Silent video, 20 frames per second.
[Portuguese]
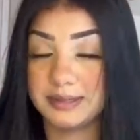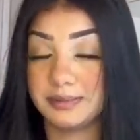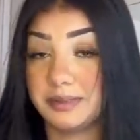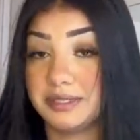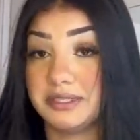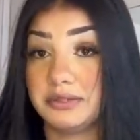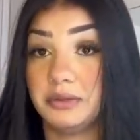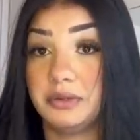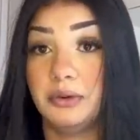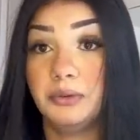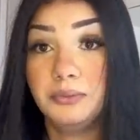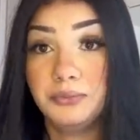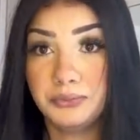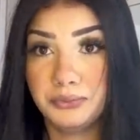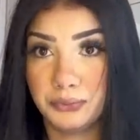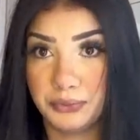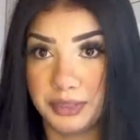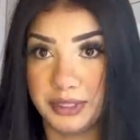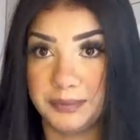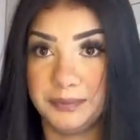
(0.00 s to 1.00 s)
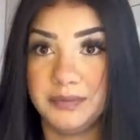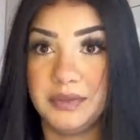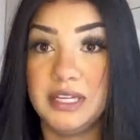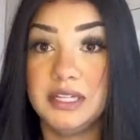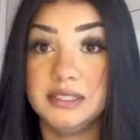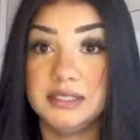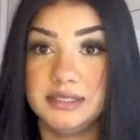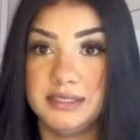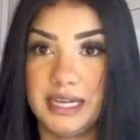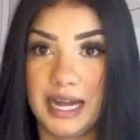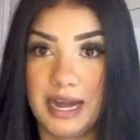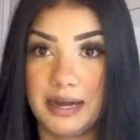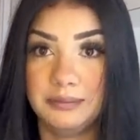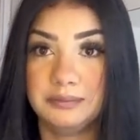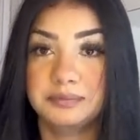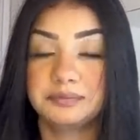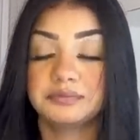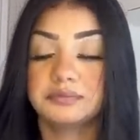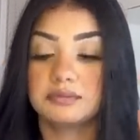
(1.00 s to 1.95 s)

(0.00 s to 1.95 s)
mas eu não fui, tá?